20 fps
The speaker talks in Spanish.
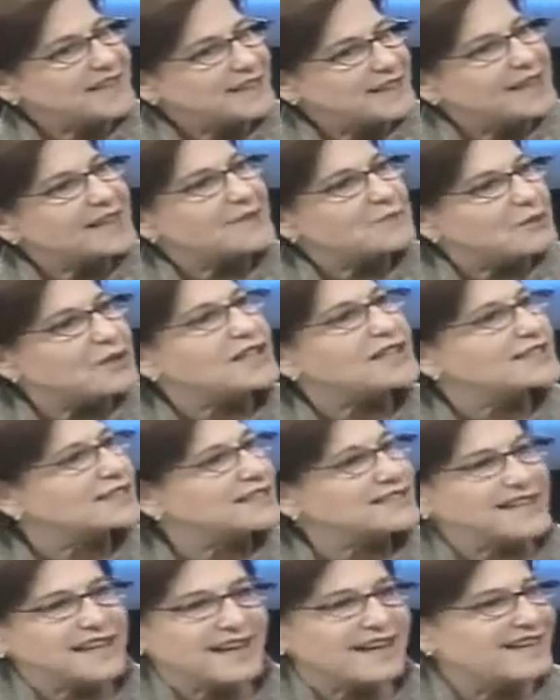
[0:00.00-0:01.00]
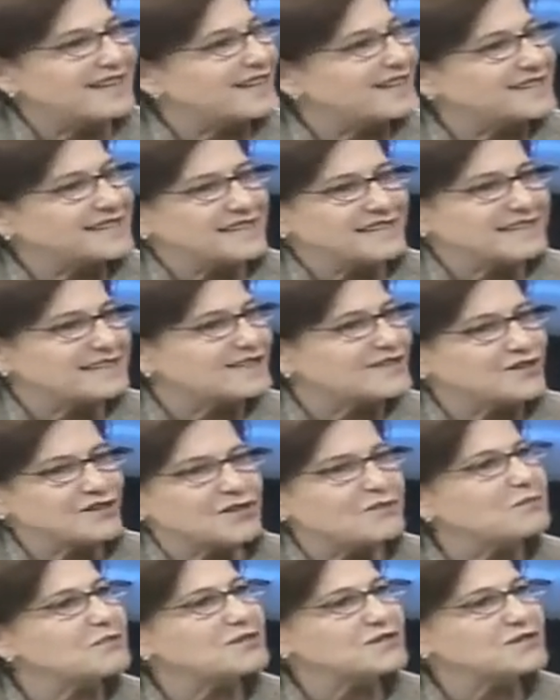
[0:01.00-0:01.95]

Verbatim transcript: Claro. Porque esas escaleras a veces son